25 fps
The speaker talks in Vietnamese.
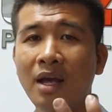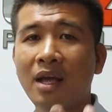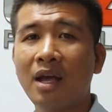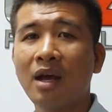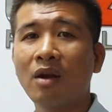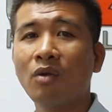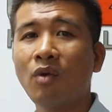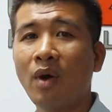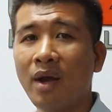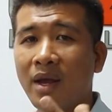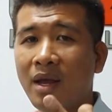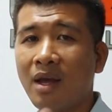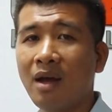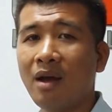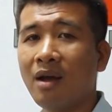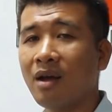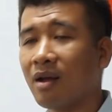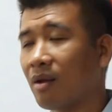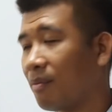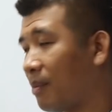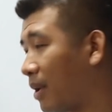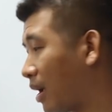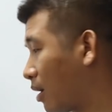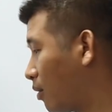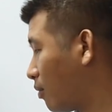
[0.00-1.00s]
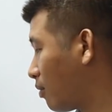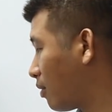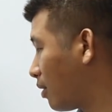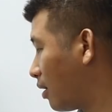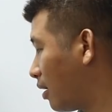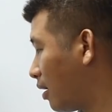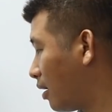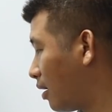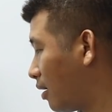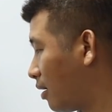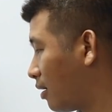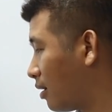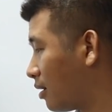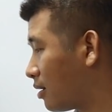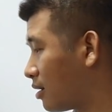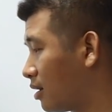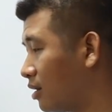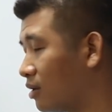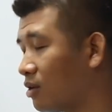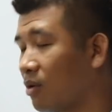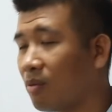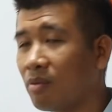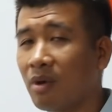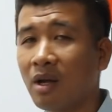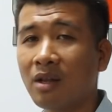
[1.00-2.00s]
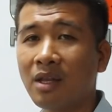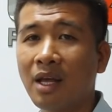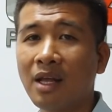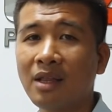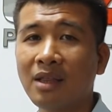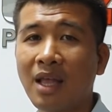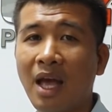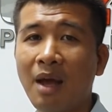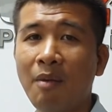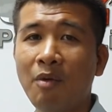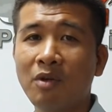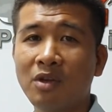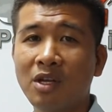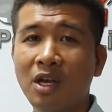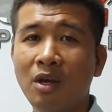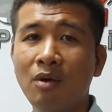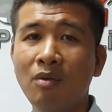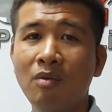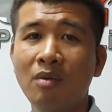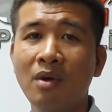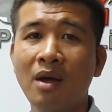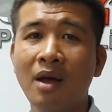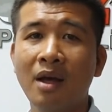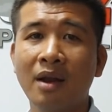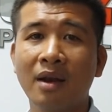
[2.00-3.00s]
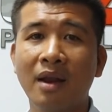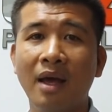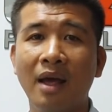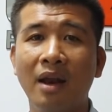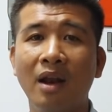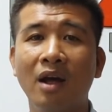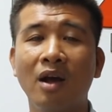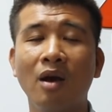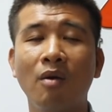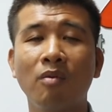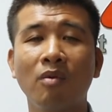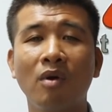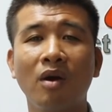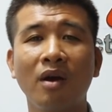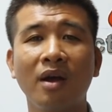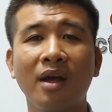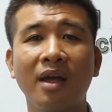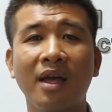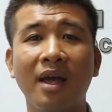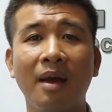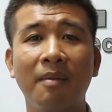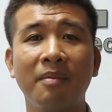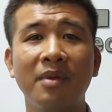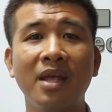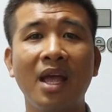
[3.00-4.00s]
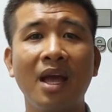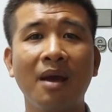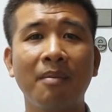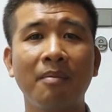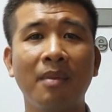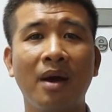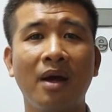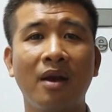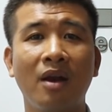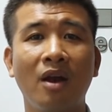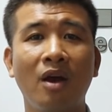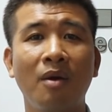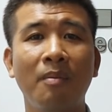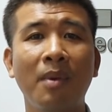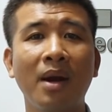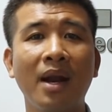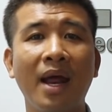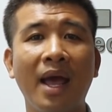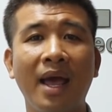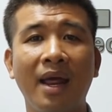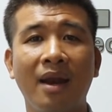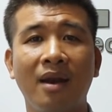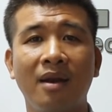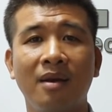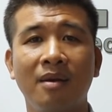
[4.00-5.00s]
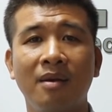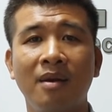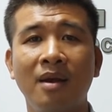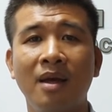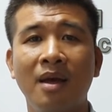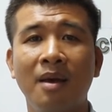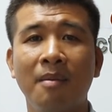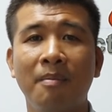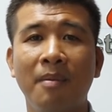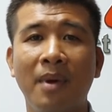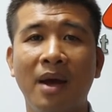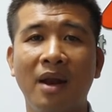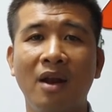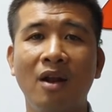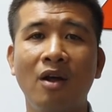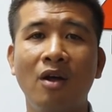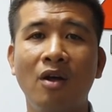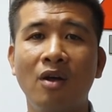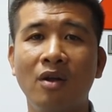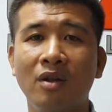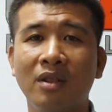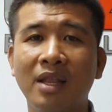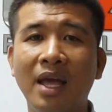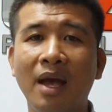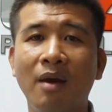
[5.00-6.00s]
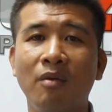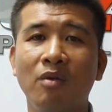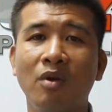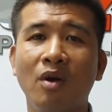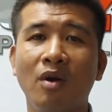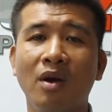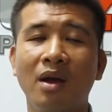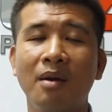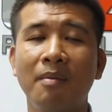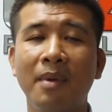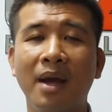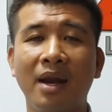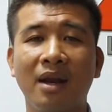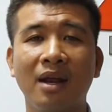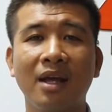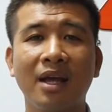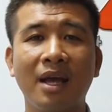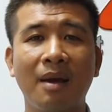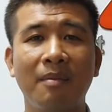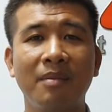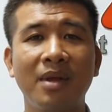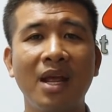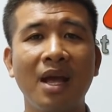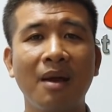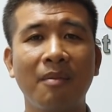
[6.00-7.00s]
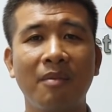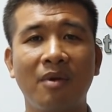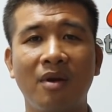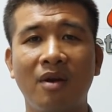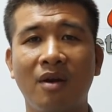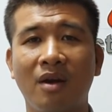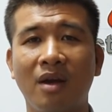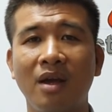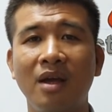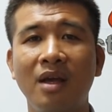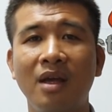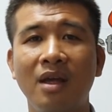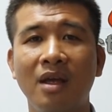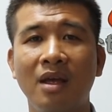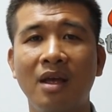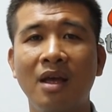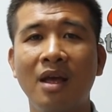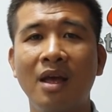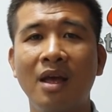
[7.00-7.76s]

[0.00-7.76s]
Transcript: kiếng thủy á, mình cũng sử dụng nó tinh tế một xíu để nó không có cái cảm giác mà nó bất an, mà nó tạo cho các bạn cái cảm giác mà cái